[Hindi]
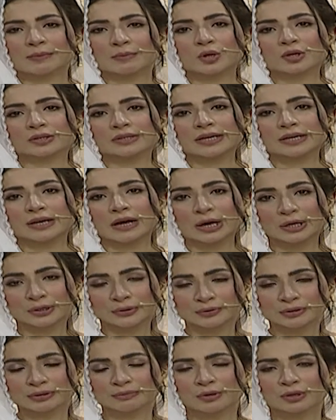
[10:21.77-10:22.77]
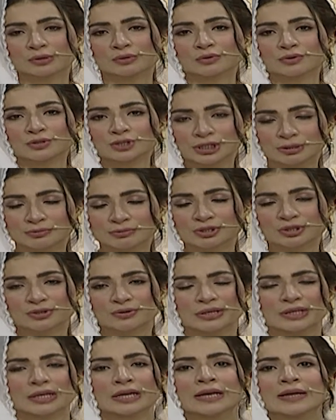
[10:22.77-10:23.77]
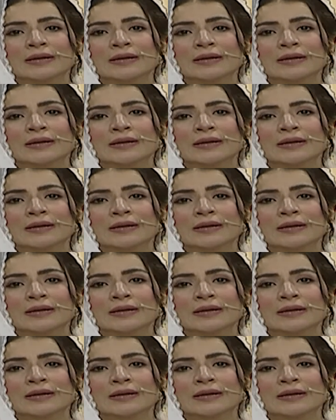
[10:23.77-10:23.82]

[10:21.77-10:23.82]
मैं बहुत हैरान हुई बहुत खुशी मुझे हुई